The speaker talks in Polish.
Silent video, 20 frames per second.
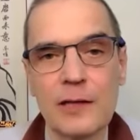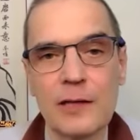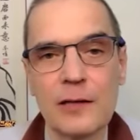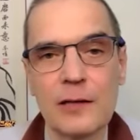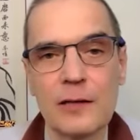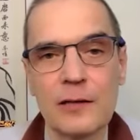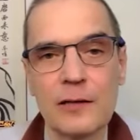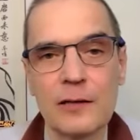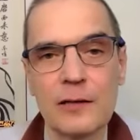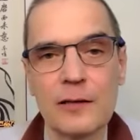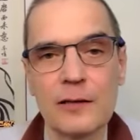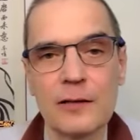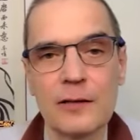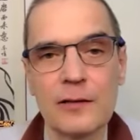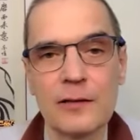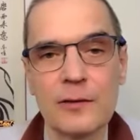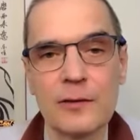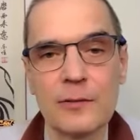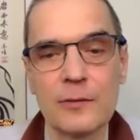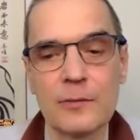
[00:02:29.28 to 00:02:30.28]
e,
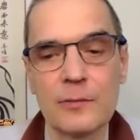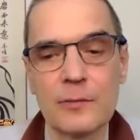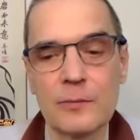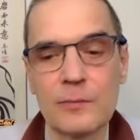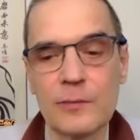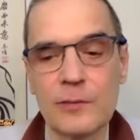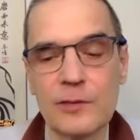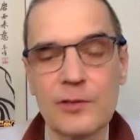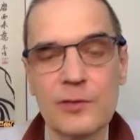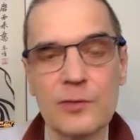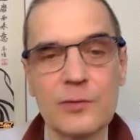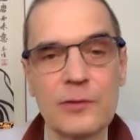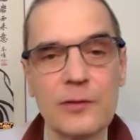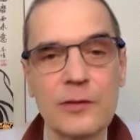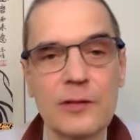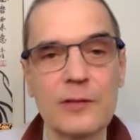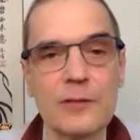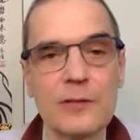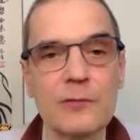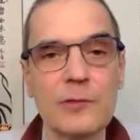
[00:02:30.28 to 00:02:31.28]
mieć
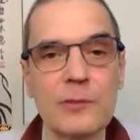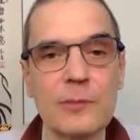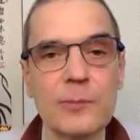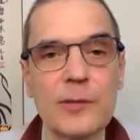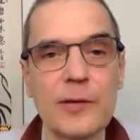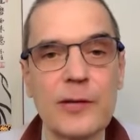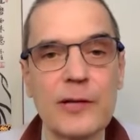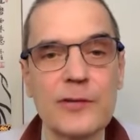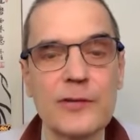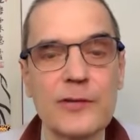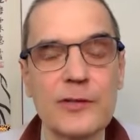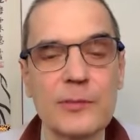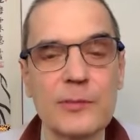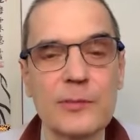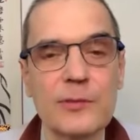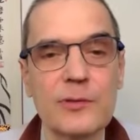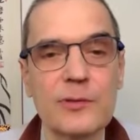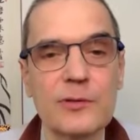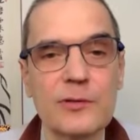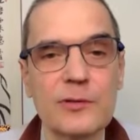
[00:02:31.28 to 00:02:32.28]
lekką depresję,
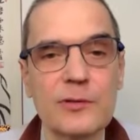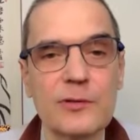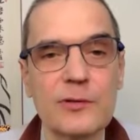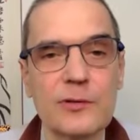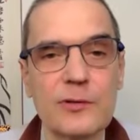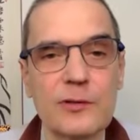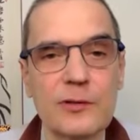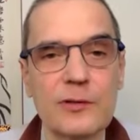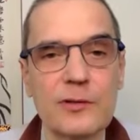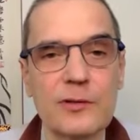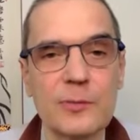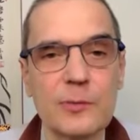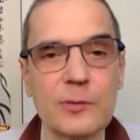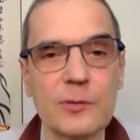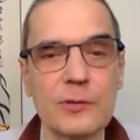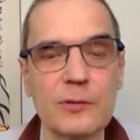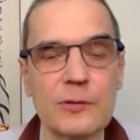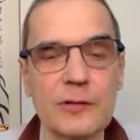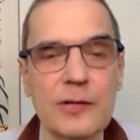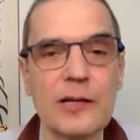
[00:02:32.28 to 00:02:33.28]
być trochę
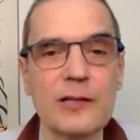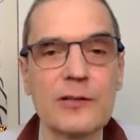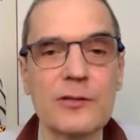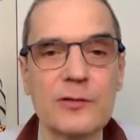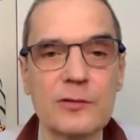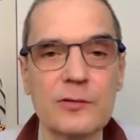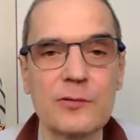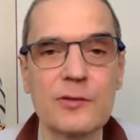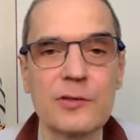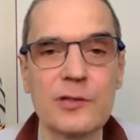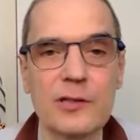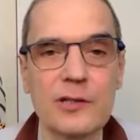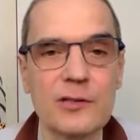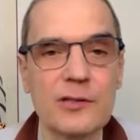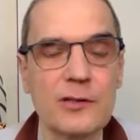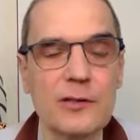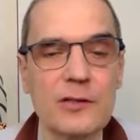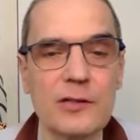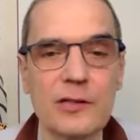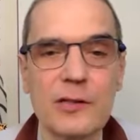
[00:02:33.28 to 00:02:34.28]
smutny. No jak to, ludzka
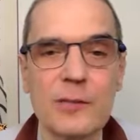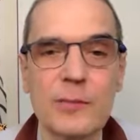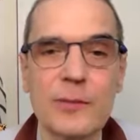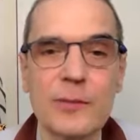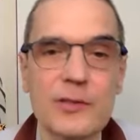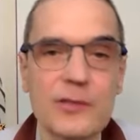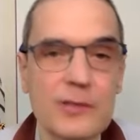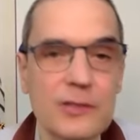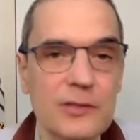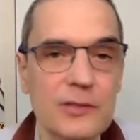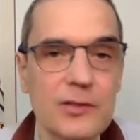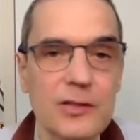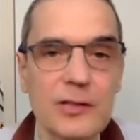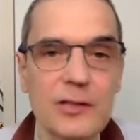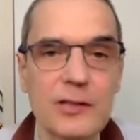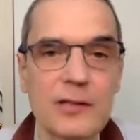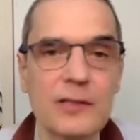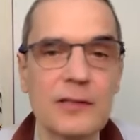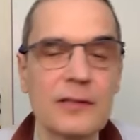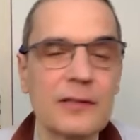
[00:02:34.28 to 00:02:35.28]
istota nie ma
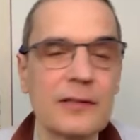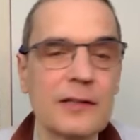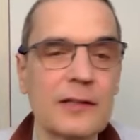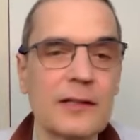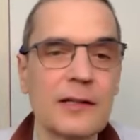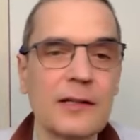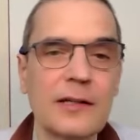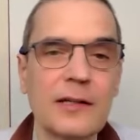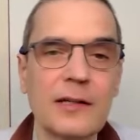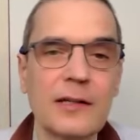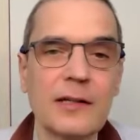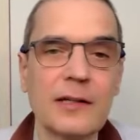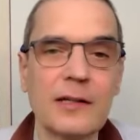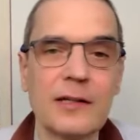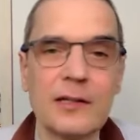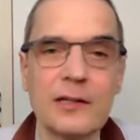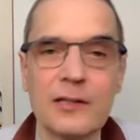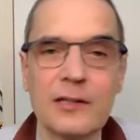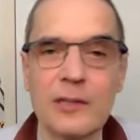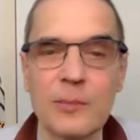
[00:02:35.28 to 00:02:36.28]
znaczenia,
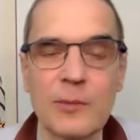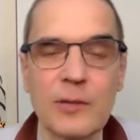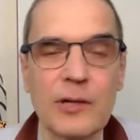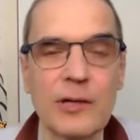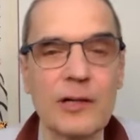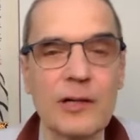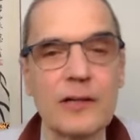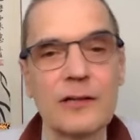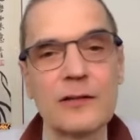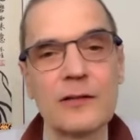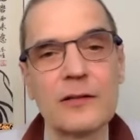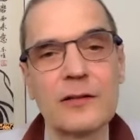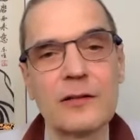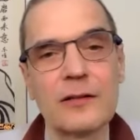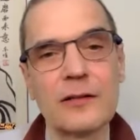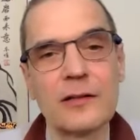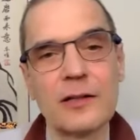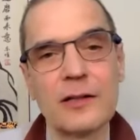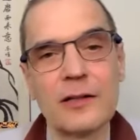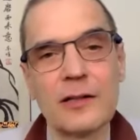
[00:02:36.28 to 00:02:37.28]
nie ma
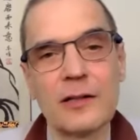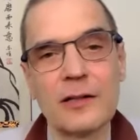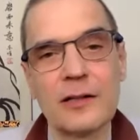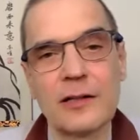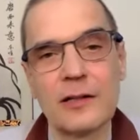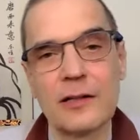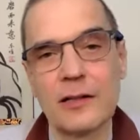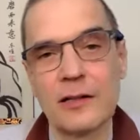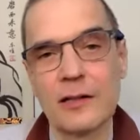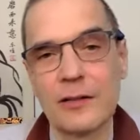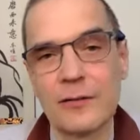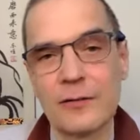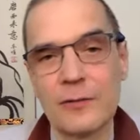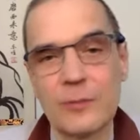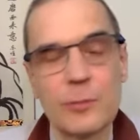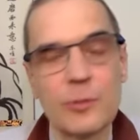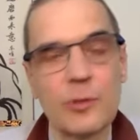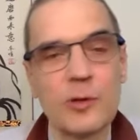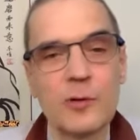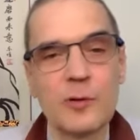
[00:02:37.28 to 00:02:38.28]
e,
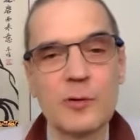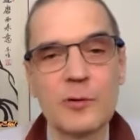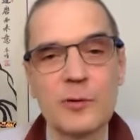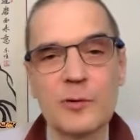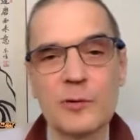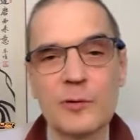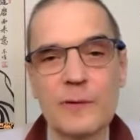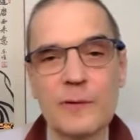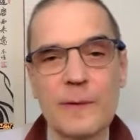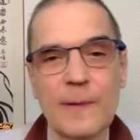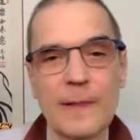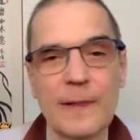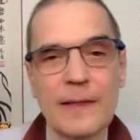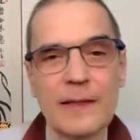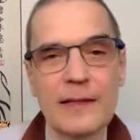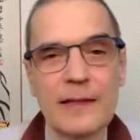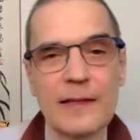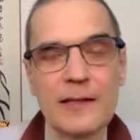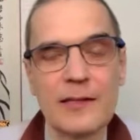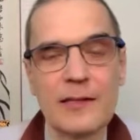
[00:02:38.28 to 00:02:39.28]
wyboru
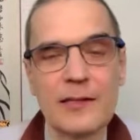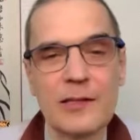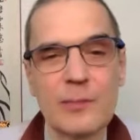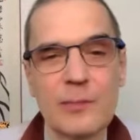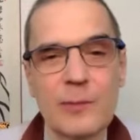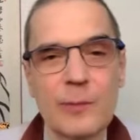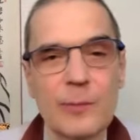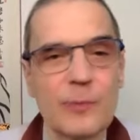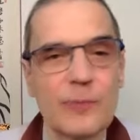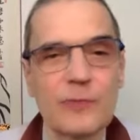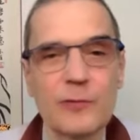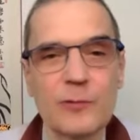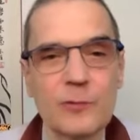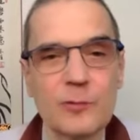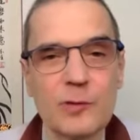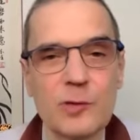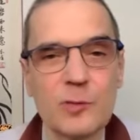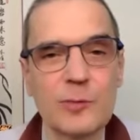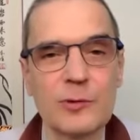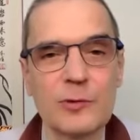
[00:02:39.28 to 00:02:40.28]
i nie ma powodu,
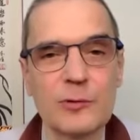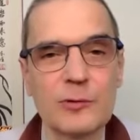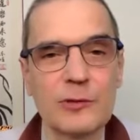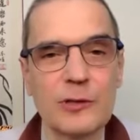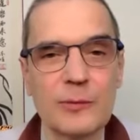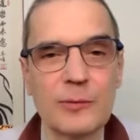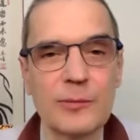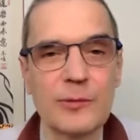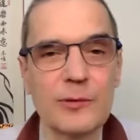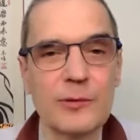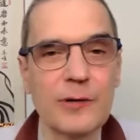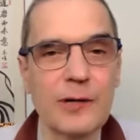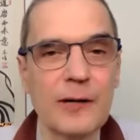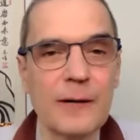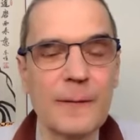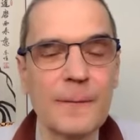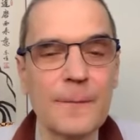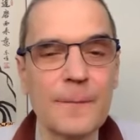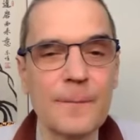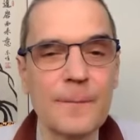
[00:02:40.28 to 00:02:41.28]
żeby tutaj
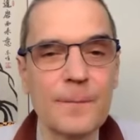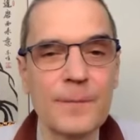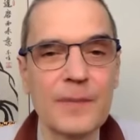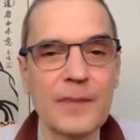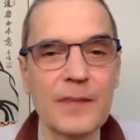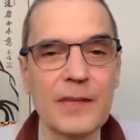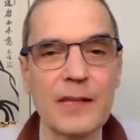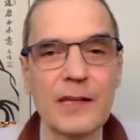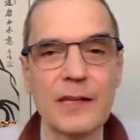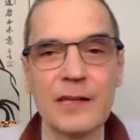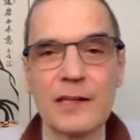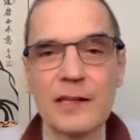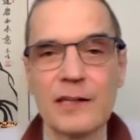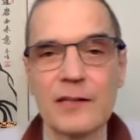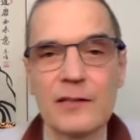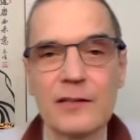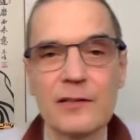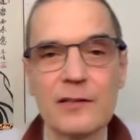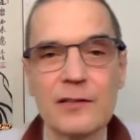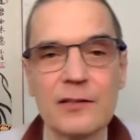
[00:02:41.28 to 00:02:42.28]
była.
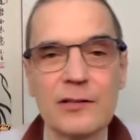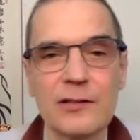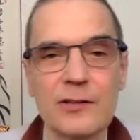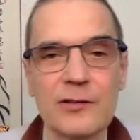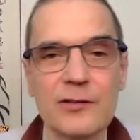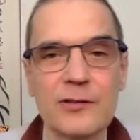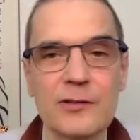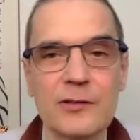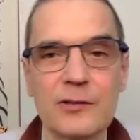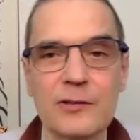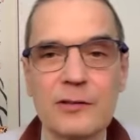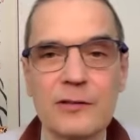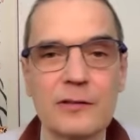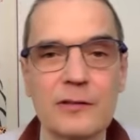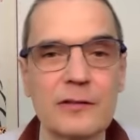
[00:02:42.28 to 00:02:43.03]
I teraz no,